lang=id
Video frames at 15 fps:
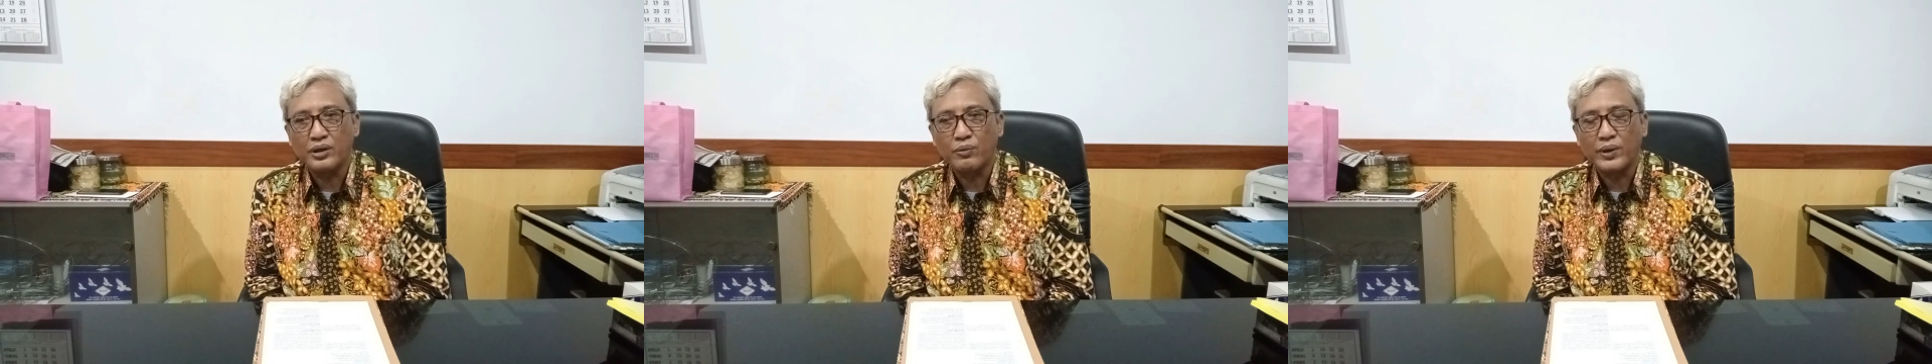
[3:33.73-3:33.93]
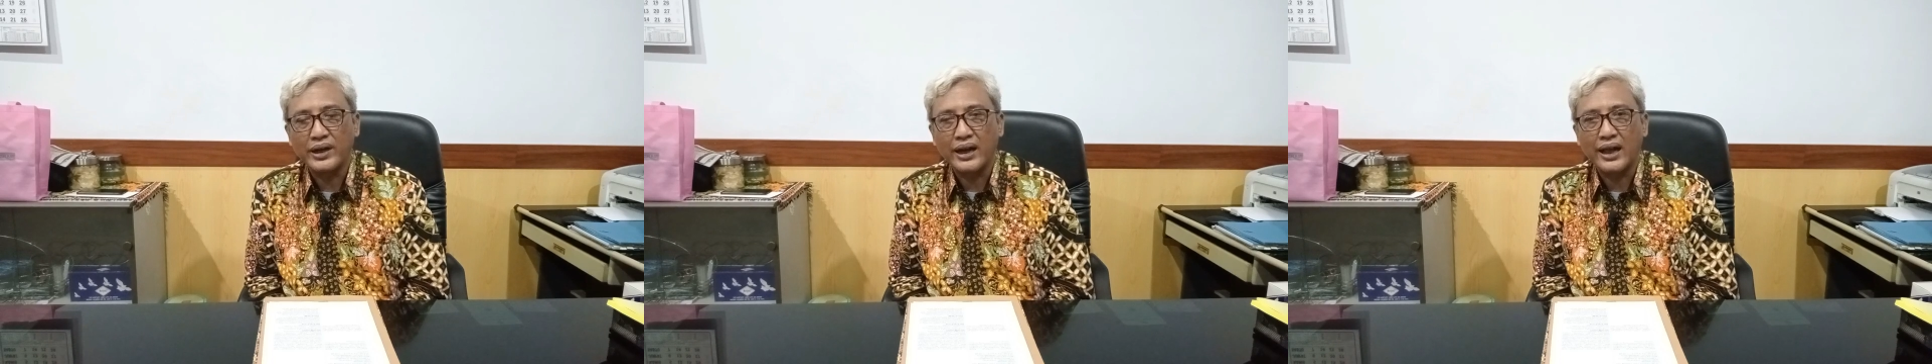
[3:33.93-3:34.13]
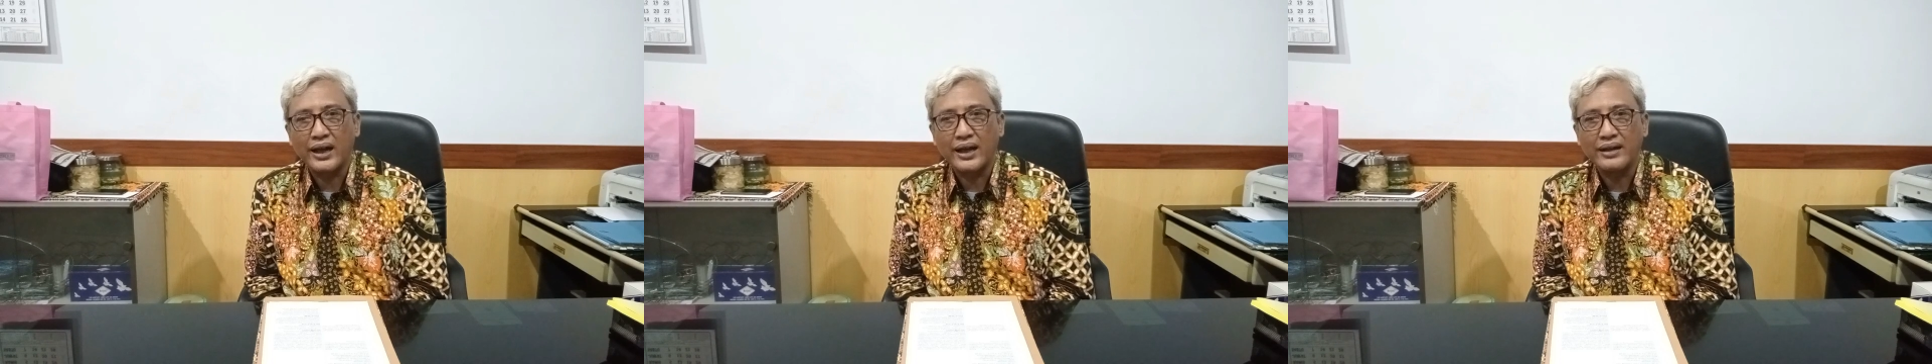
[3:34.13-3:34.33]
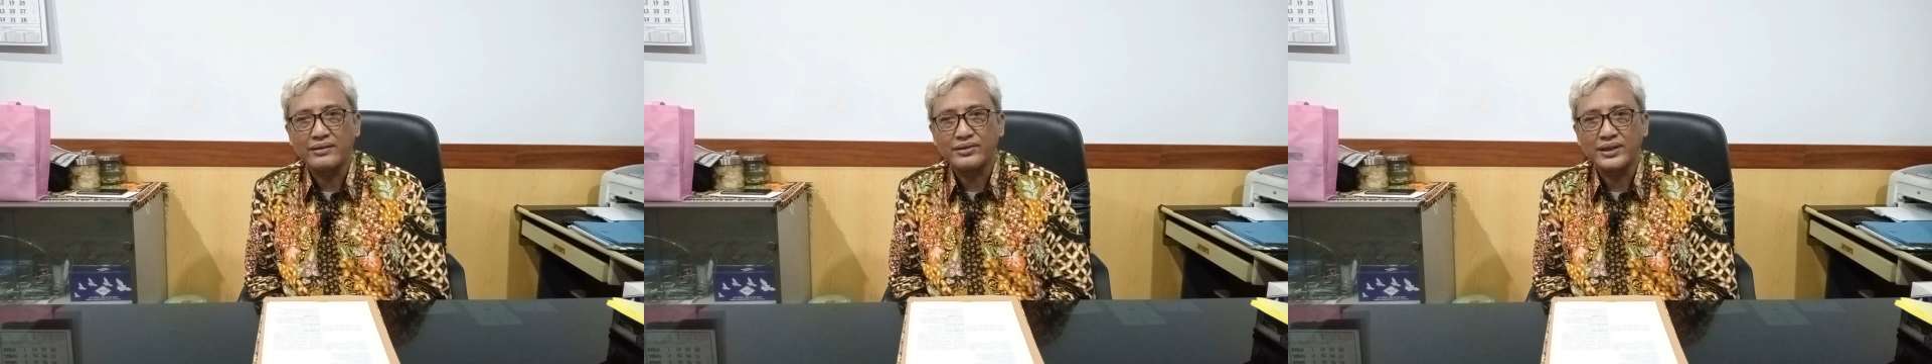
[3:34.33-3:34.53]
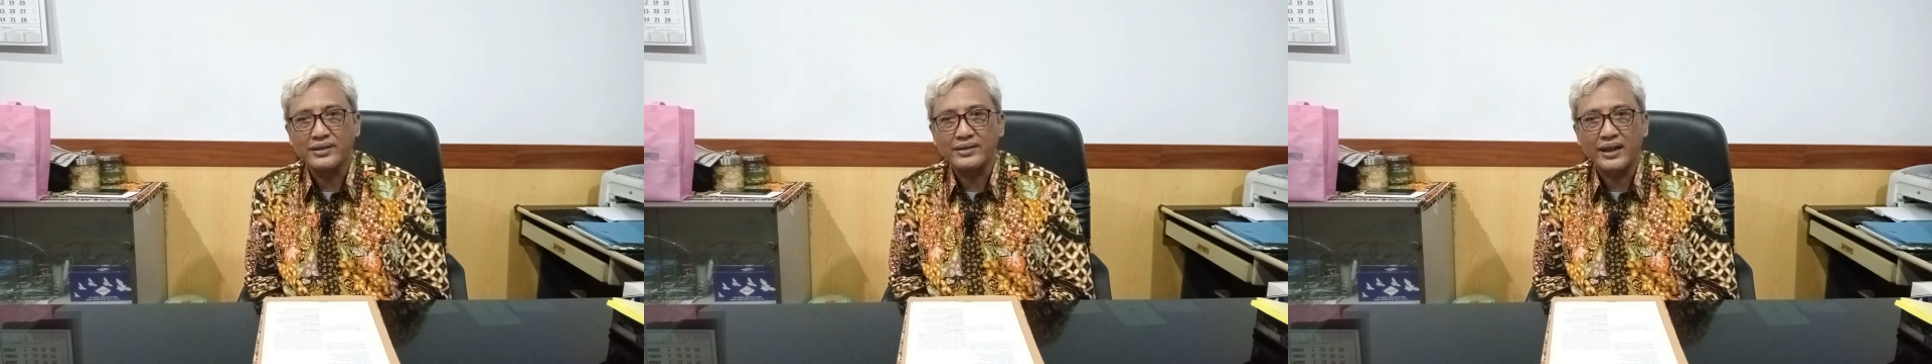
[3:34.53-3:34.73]

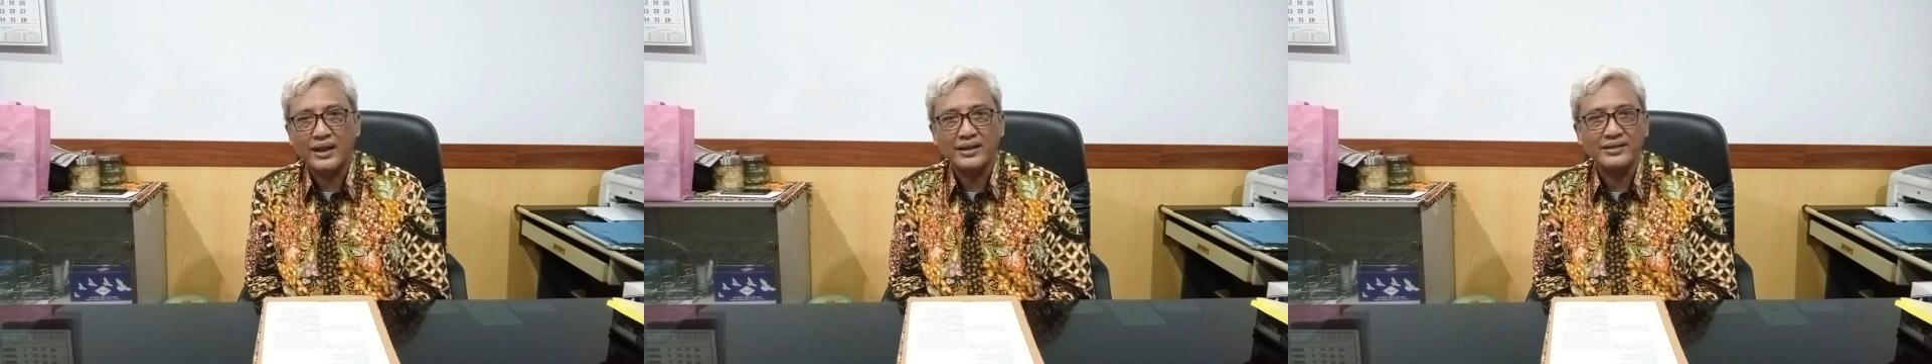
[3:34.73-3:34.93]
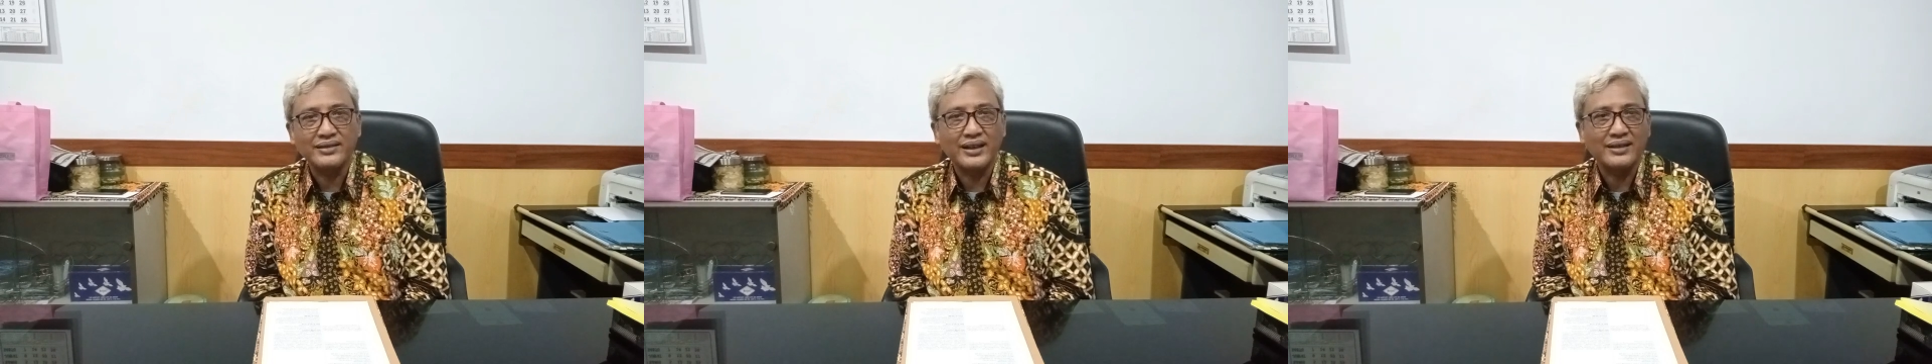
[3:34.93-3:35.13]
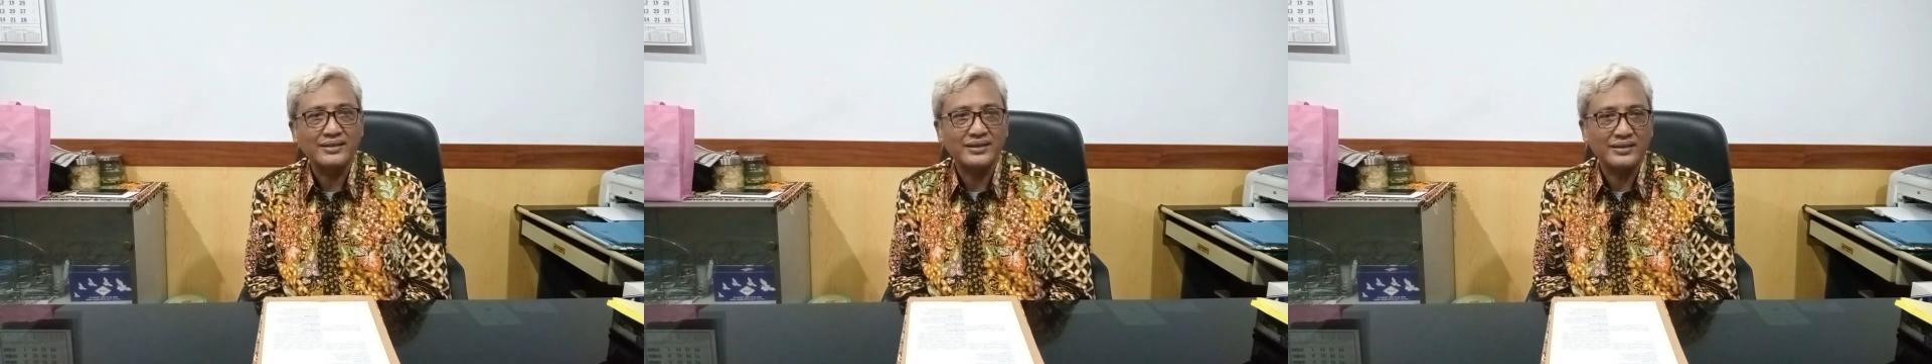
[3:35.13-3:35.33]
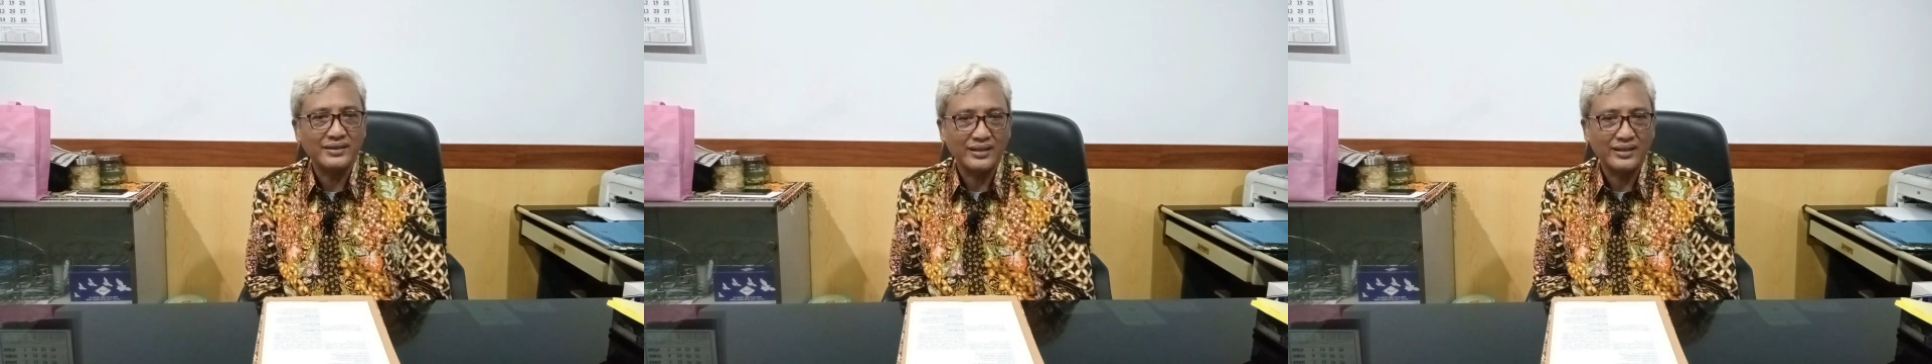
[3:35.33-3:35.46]
kemenangan sentralisasi